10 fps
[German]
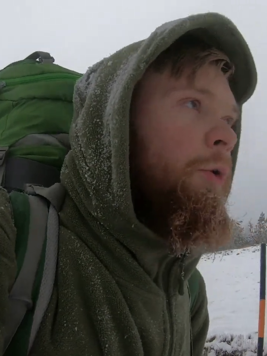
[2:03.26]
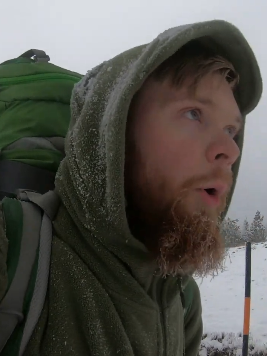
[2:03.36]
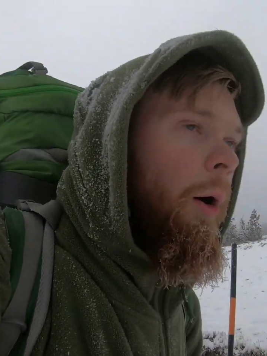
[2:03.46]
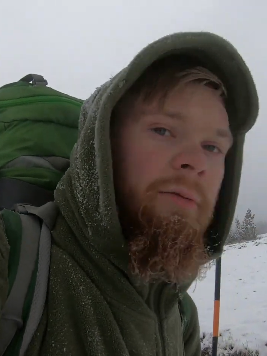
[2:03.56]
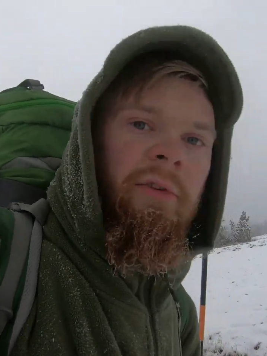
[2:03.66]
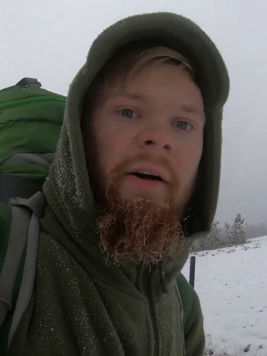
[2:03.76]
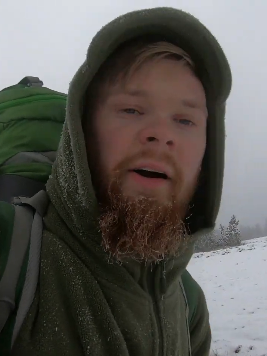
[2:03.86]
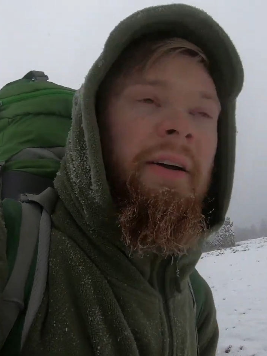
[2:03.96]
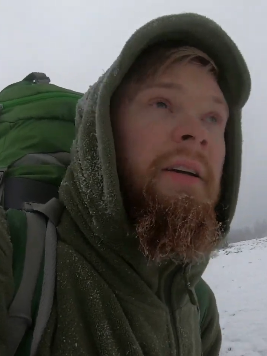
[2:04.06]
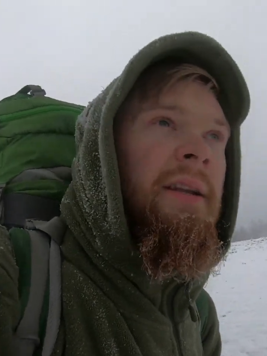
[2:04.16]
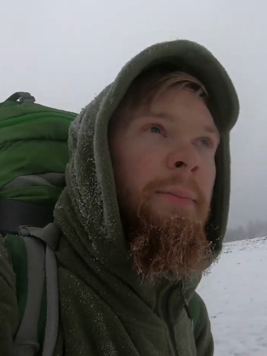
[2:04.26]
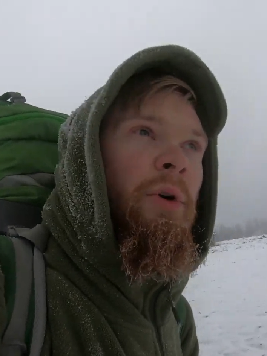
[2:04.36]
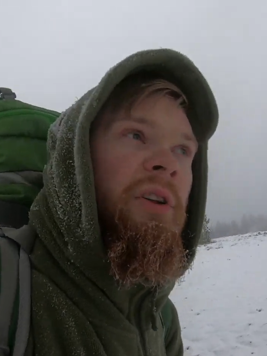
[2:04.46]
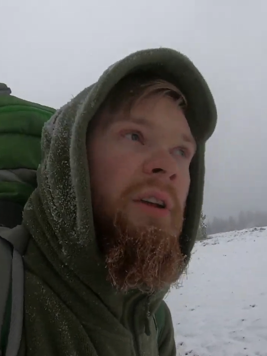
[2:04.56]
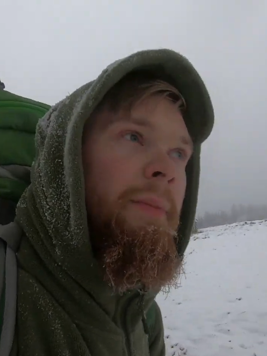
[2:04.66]
Dorf erreicht,
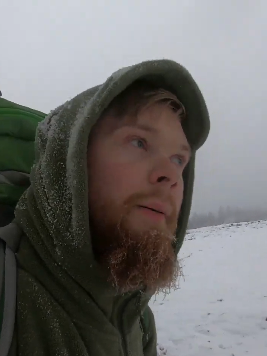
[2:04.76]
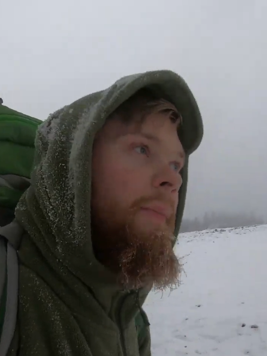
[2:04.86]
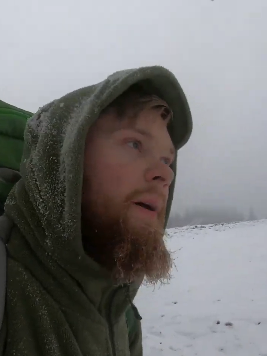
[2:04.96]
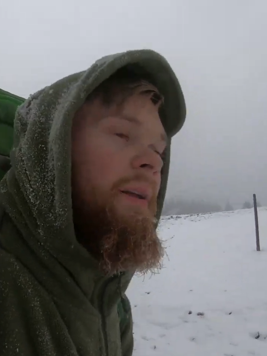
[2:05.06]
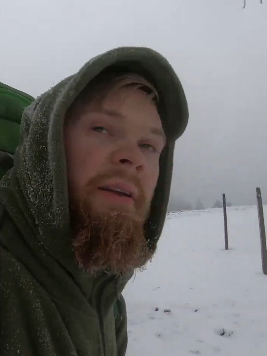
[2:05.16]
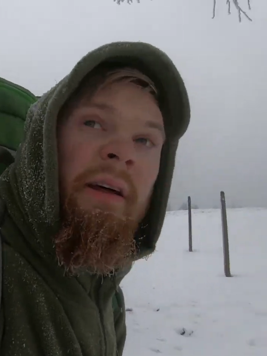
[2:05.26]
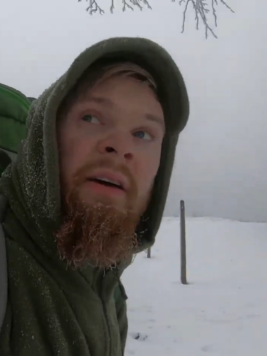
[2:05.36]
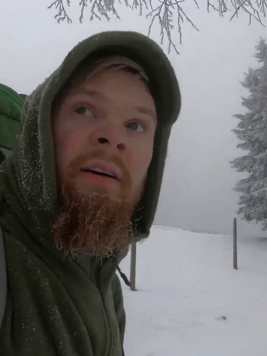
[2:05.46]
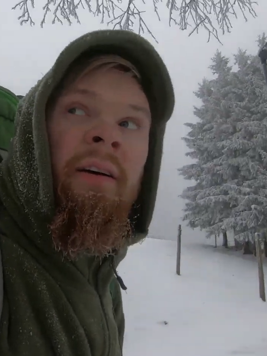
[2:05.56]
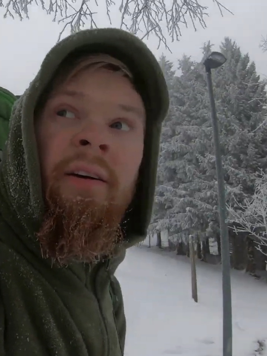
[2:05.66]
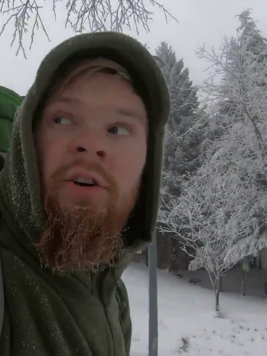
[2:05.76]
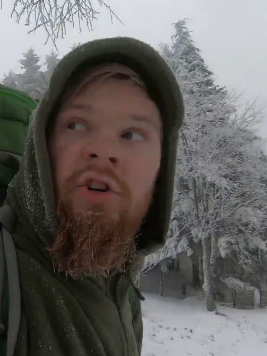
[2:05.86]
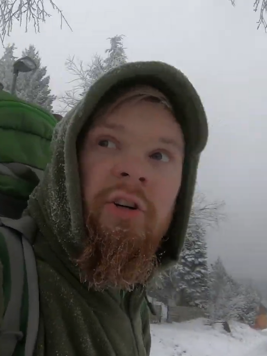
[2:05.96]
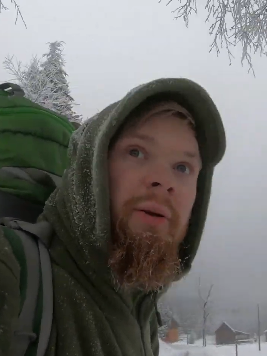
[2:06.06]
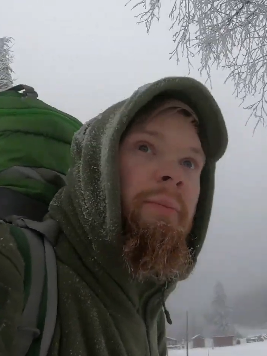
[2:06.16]
möchte ich mal meinen.
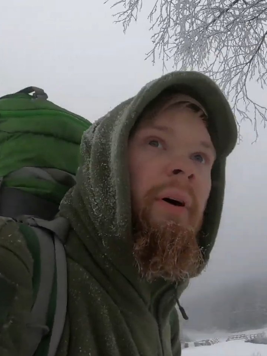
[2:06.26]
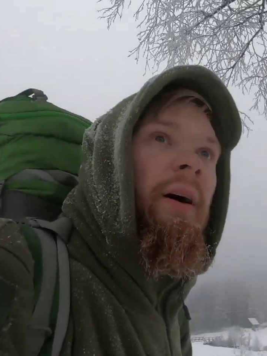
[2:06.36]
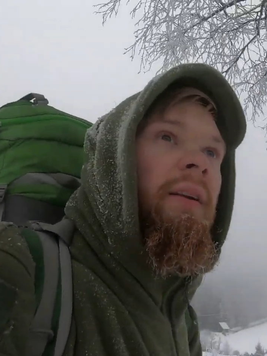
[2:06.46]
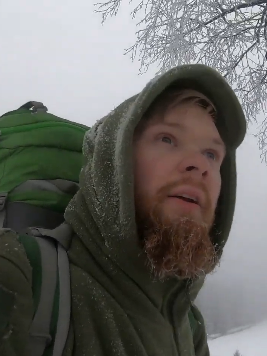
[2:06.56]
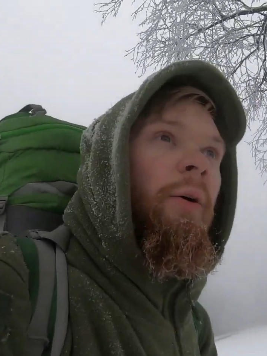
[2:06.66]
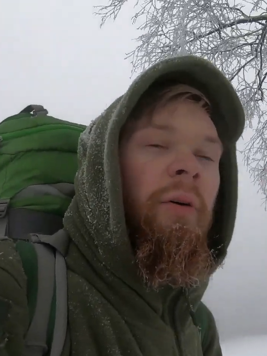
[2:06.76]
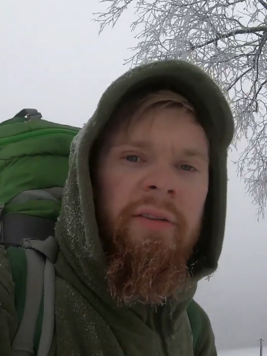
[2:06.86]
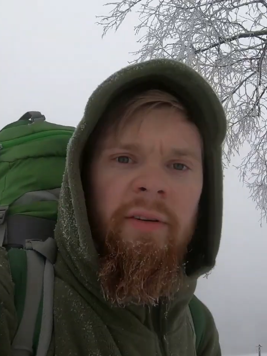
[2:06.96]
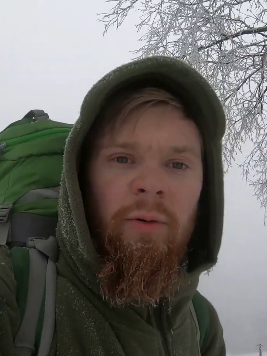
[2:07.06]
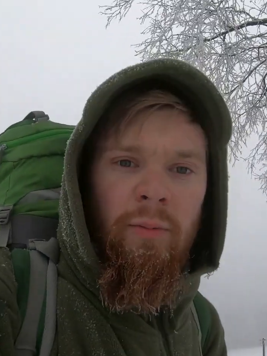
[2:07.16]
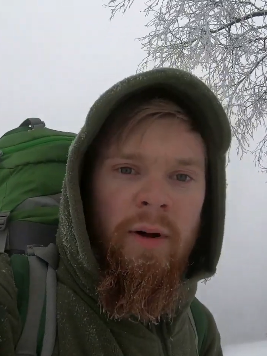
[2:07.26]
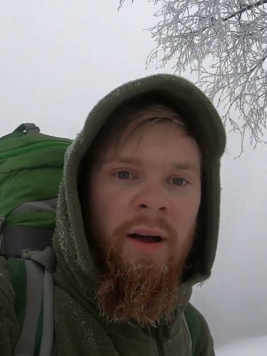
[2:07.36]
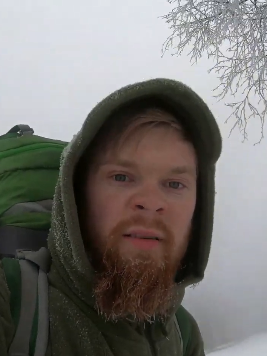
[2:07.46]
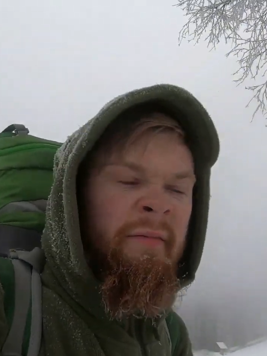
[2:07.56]
Stehen ein paar kleine Häuser rum.